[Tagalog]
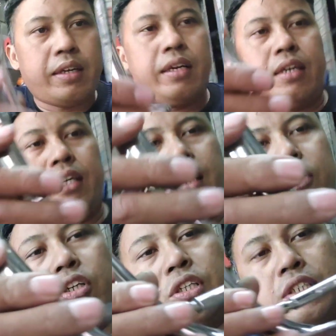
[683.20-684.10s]
Ah, ayan,
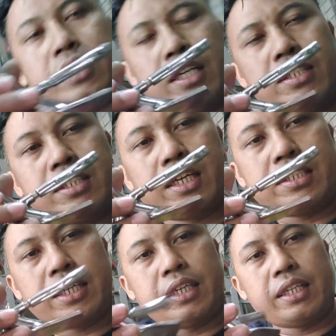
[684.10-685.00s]
ito yung side,
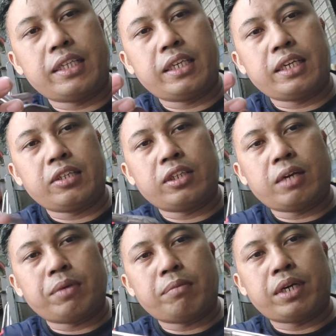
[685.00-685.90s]
side stand natin. Nakita nyo,
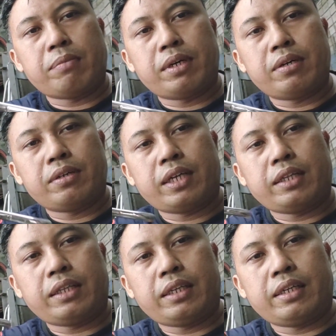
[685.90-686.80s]
napakababa. O,
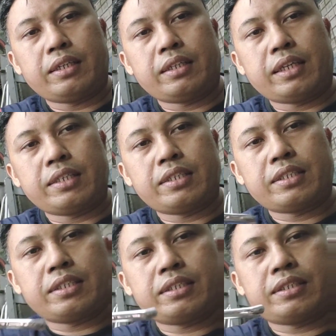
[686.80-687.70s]
90 lang ang taas.